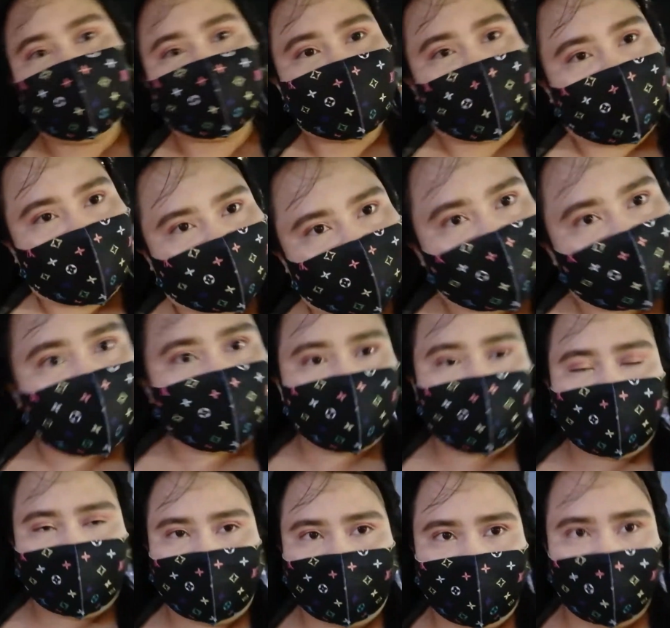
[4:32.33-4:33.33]
Ansya ko na ng
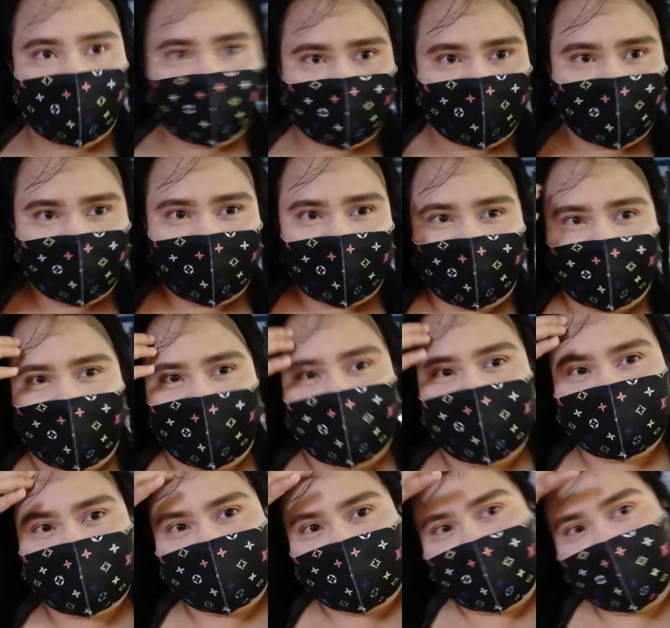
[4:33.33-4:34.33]
mukha ko kung
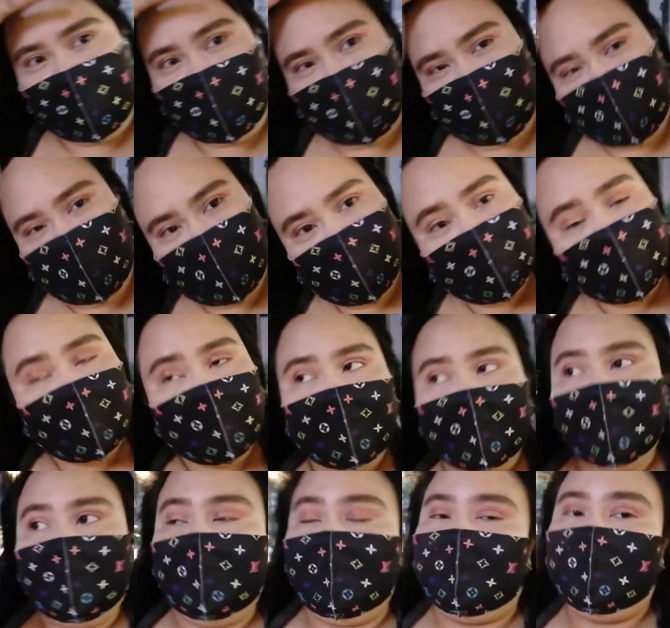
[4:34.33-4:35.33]
napawisan na ako.
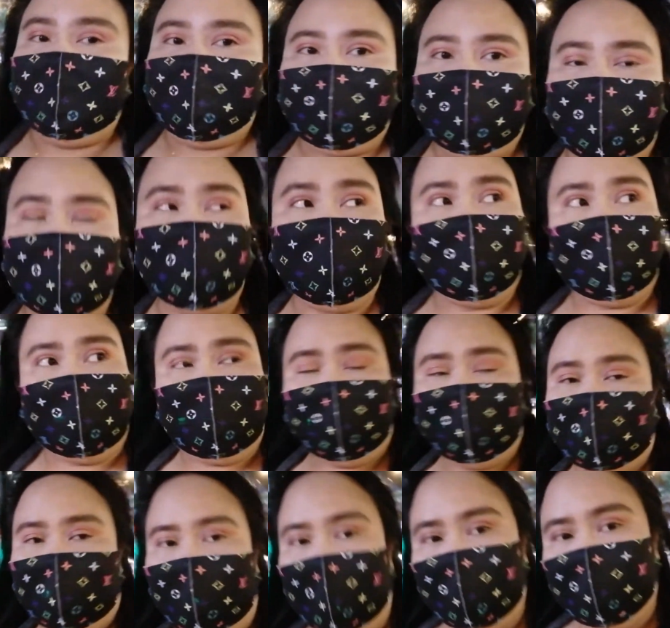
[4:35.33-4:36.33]
Yes,
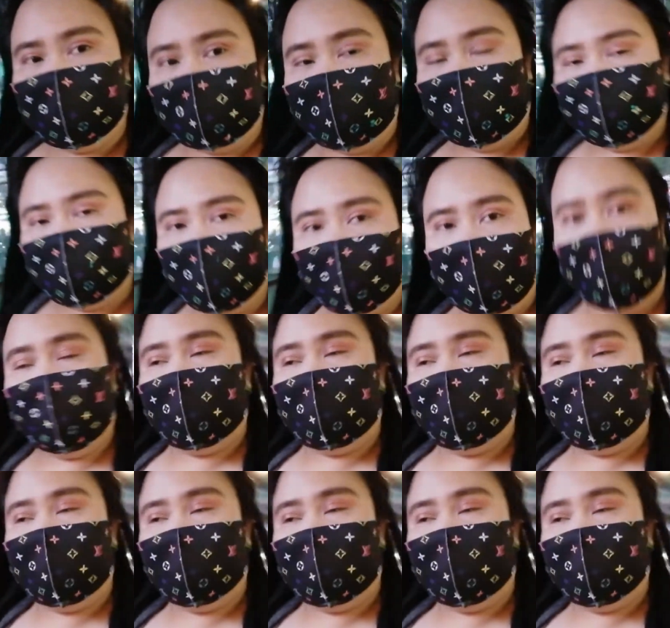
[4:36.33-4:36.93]
naglalakad-lakad pa din po